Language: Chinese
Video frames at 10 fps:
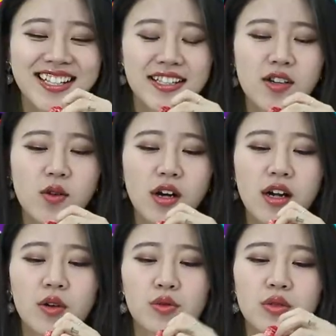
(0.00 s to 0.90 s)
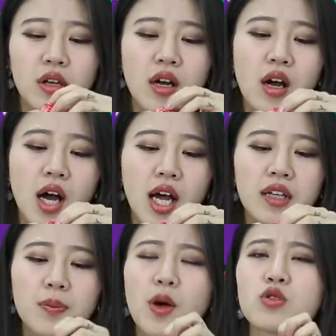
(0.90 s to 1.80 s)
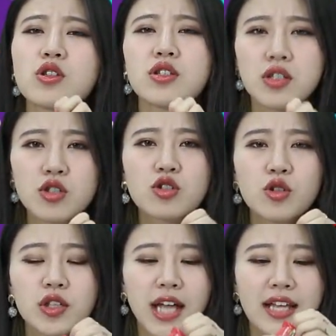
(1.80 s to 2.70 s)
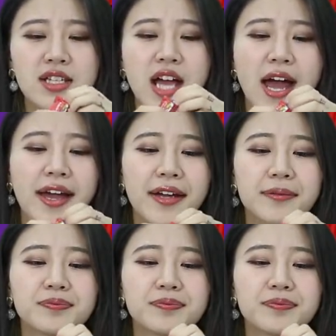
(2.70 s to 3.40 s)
那个广告语，啊，它的包装真的是都很难拆，